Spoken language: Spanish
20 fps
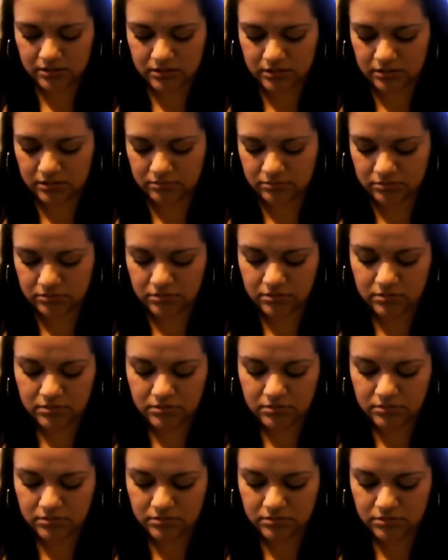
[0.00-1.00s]
llevo
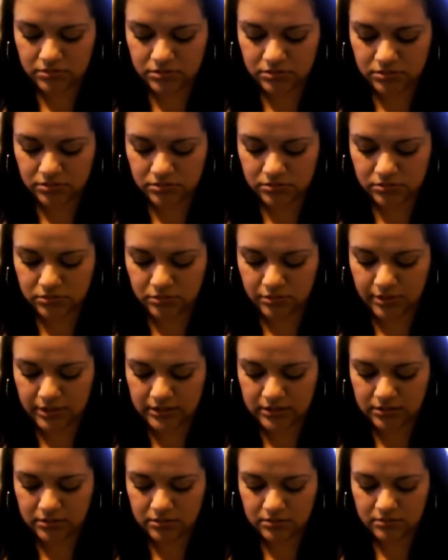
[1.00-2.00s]
dos,
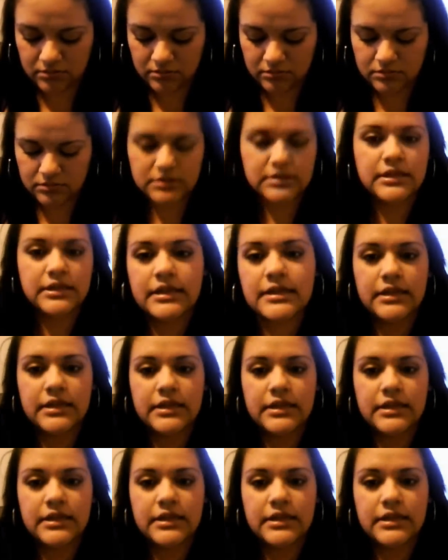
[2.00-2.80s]
cuatro, sí, ya